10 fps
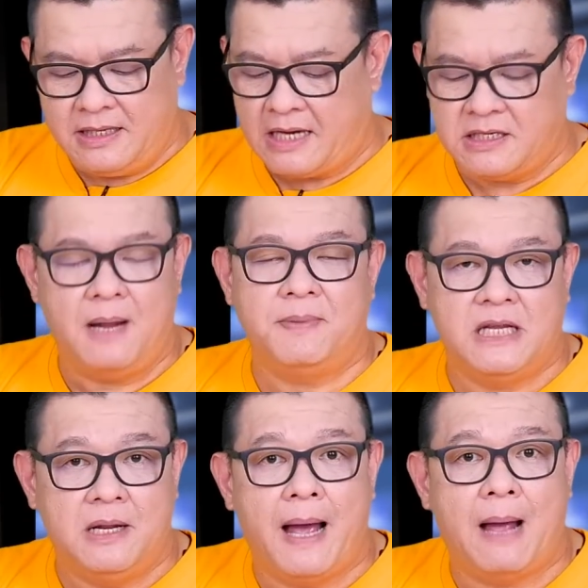อยากจะได้ประ
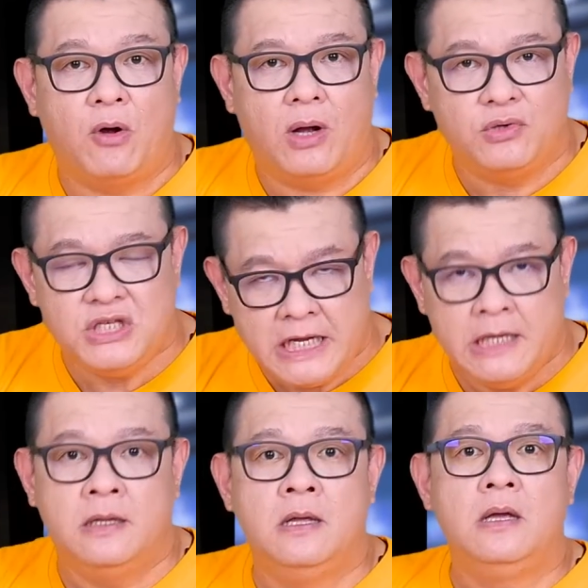สิทธิภาพของเขาจริ
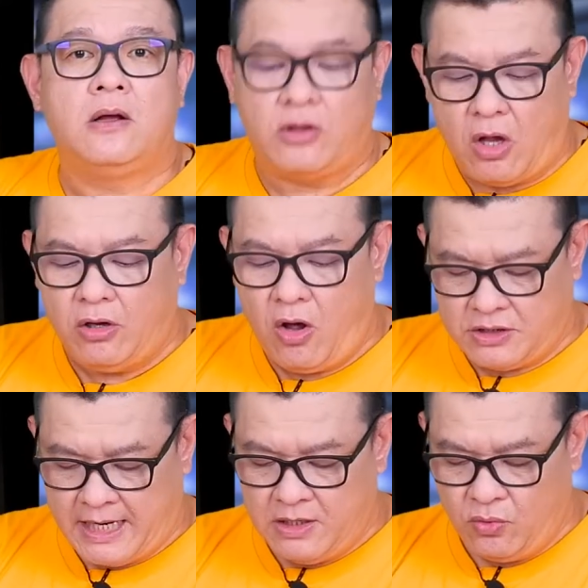ง ๆ ก็ต้องลอง
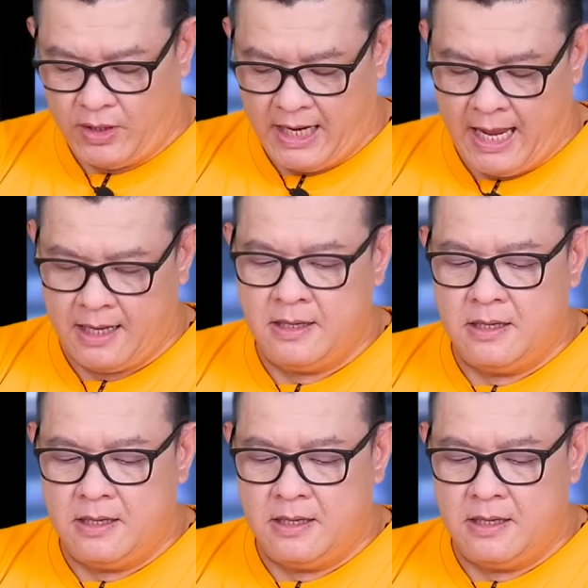ใช้ดูนะฮะ